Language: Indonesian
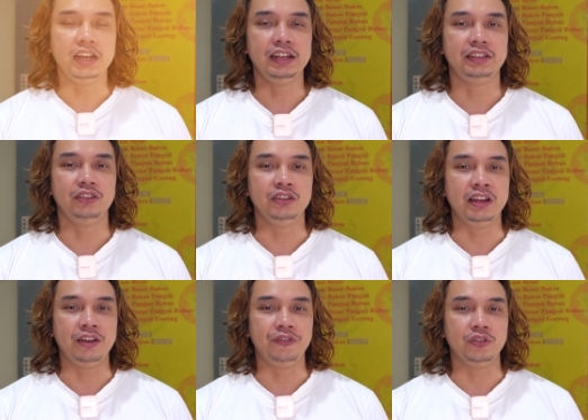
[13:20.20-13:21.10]
okay guys, itu
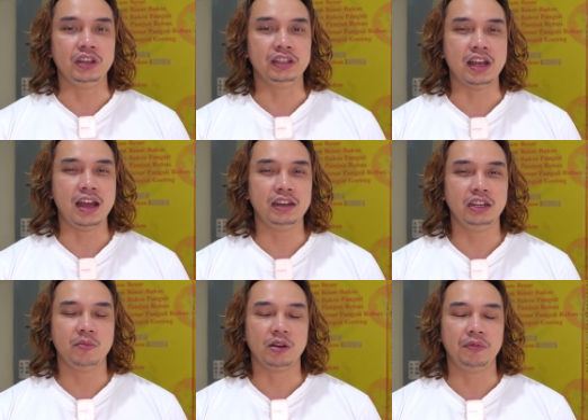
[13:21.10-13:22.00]
dia review kita
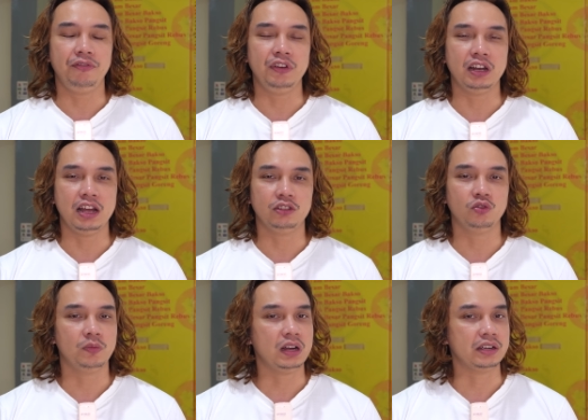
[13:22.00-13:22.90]
di Bakmi Villa.
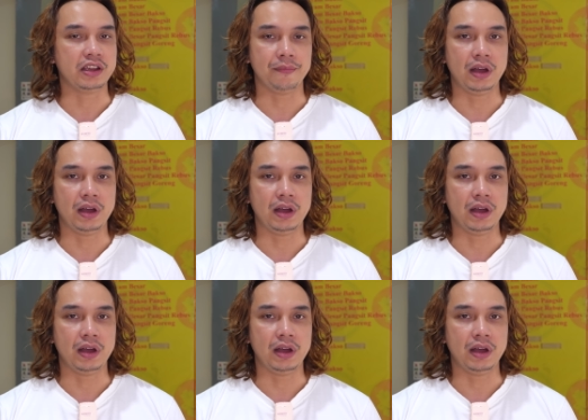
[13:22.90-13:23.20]
Sumpah kenyang